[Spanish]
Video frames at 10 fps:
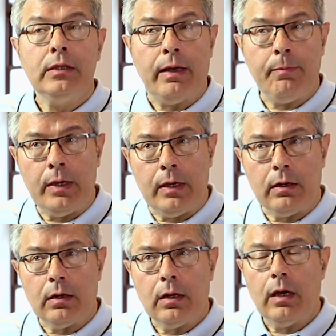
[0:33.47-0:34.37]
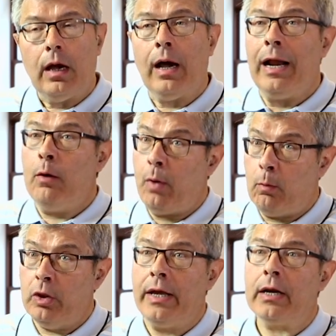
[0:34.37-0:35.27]
También al
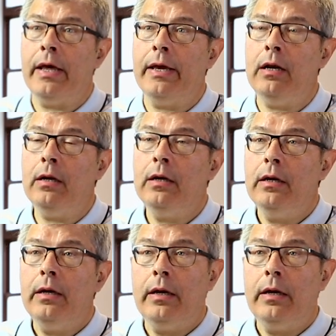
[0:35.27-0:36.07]
pueblo de Israel